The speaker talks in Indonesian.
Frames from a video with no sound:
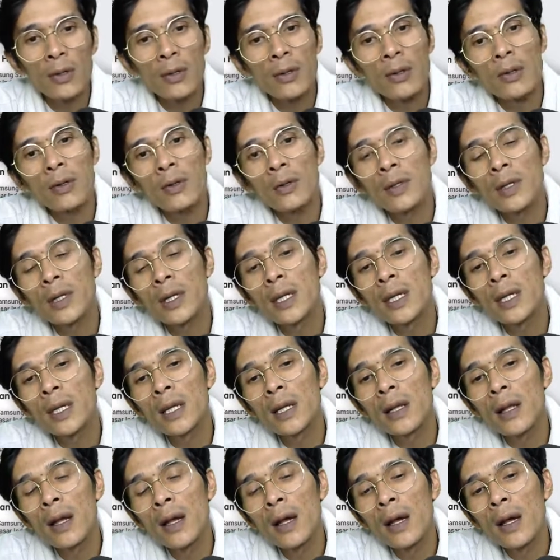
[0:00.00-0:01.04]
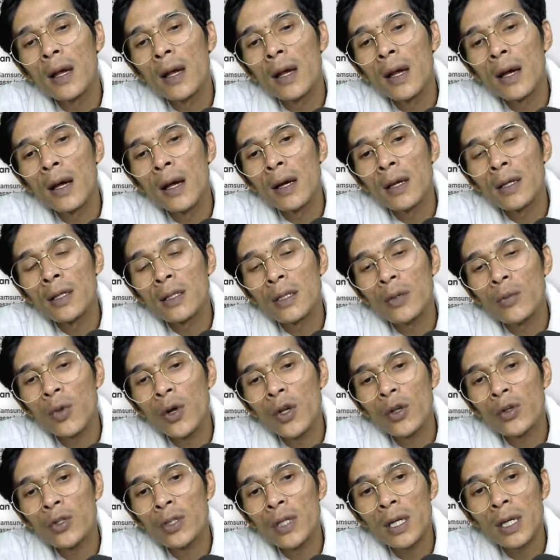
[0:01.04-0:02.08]
Oh, jadi
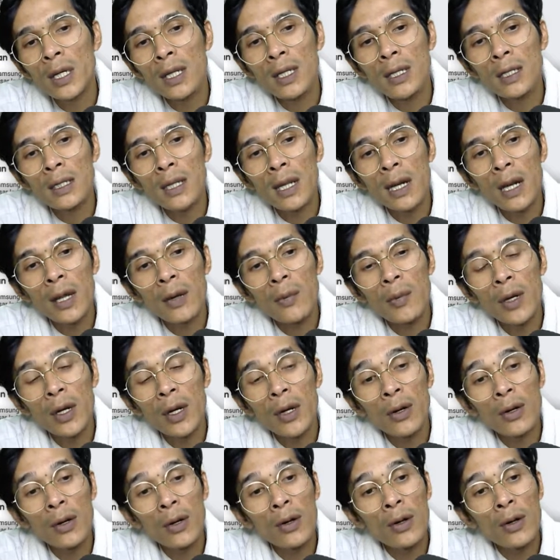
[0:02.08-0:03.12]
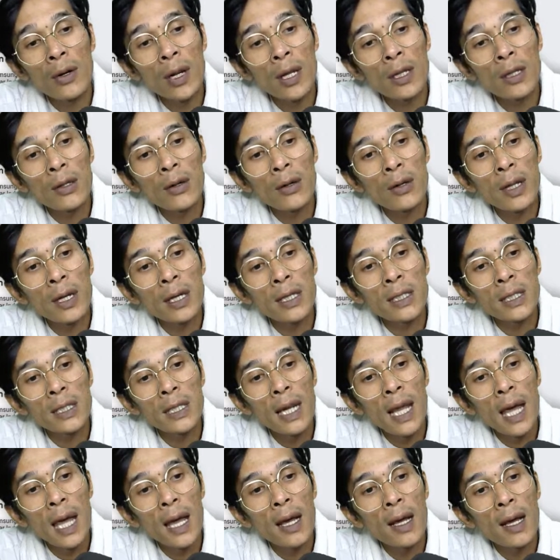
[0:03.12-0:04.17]
semua user yang telah mendownload atau yang
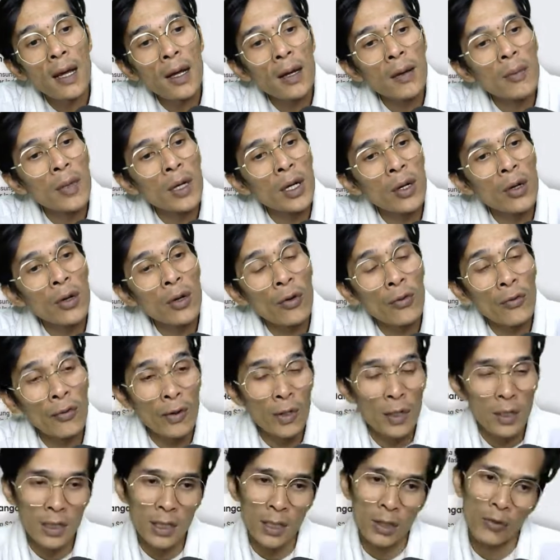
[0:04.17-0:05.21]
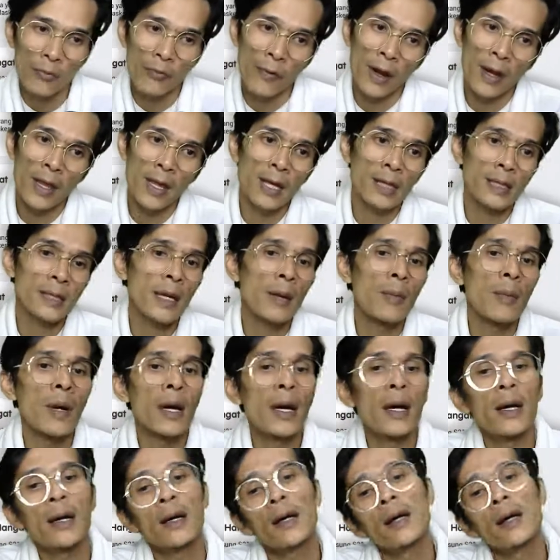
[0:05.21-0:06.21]
sedang mendownload satu file yang sama.